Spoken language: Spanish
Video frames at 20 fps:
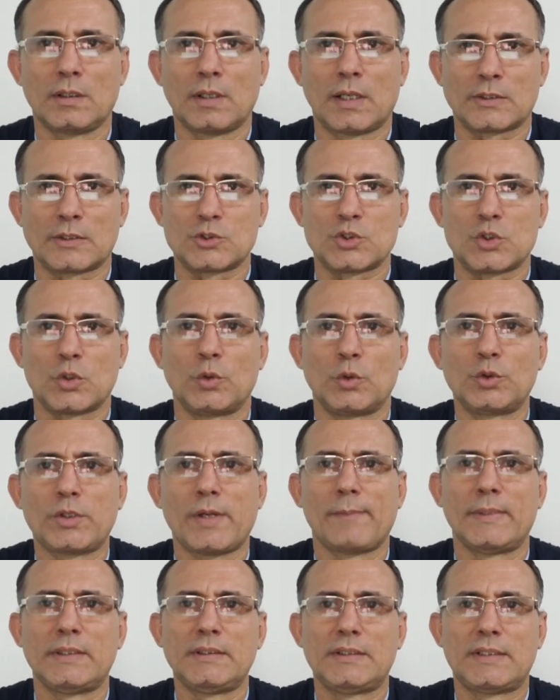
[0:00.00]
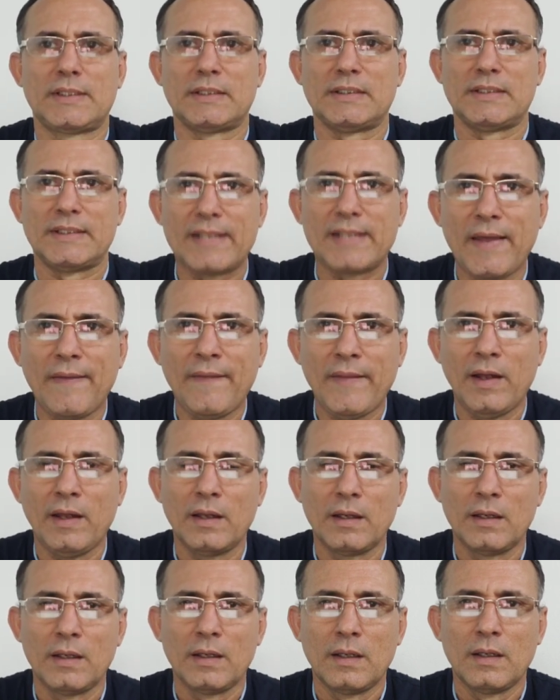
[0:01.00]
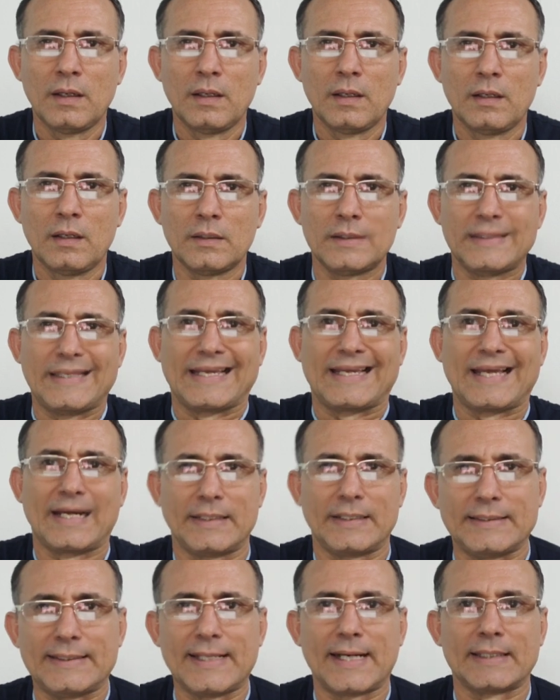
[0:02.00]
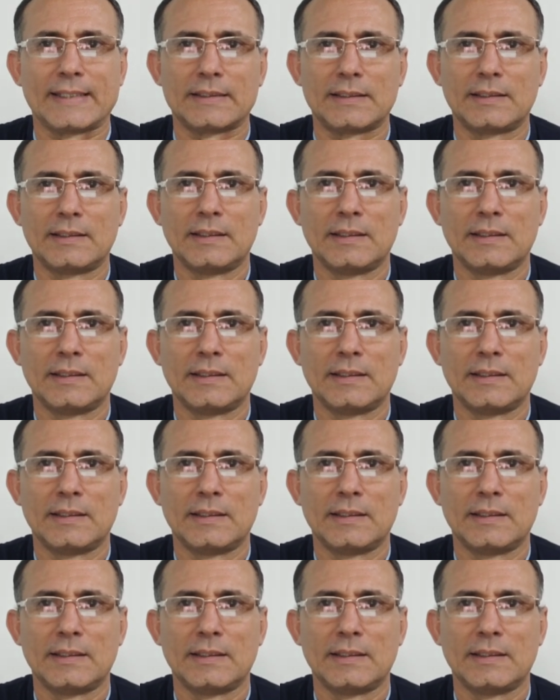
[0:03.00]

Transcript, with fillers: absolutamente nada de calidad,